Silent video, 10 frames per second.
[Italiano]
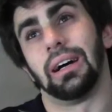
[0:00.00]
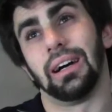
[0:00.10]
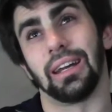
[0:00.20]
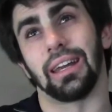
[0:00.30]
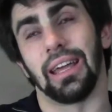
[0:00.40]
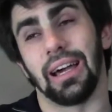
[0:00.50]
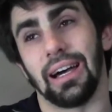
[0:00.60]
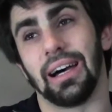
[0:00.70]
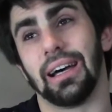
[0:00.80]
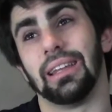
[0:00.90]

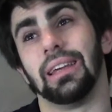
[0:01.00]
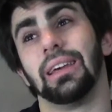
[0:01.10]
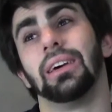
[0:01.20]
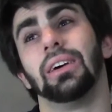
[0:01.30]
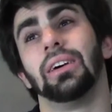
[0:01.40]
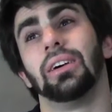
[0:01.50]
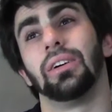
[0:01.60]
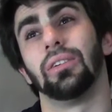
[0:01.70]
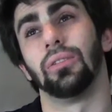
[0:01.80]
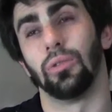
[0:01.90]
reale
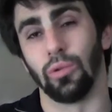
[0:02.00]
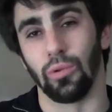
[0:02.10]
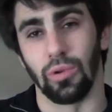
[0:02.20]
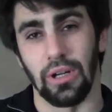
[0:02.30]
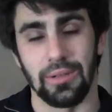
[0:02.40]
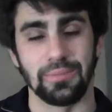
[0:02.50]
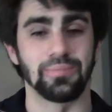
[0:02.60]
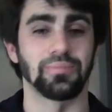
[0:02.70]
ora.